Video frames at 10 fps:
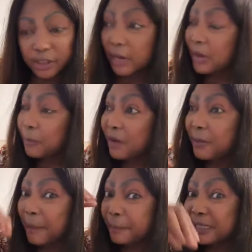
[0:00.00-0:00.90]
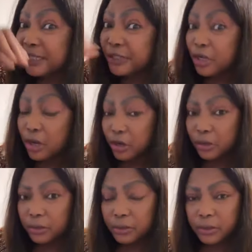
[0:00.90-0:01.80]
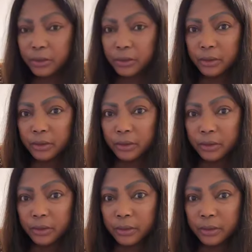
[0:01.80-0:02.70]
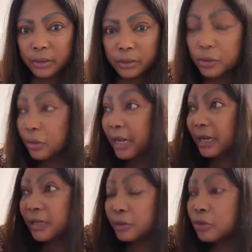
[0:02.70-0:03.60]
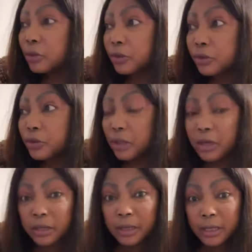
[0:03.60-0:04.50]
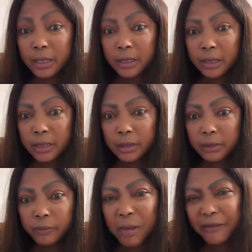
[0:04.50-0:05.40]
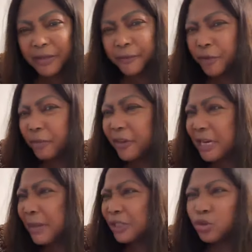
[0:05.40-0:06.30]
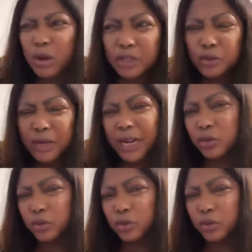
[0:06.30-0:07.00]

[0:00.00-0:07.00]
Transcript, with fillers: J'ai le problème à ma petite soeur. Sur, les, sur, sur que vous m'avez vu venir m'asseoir sur les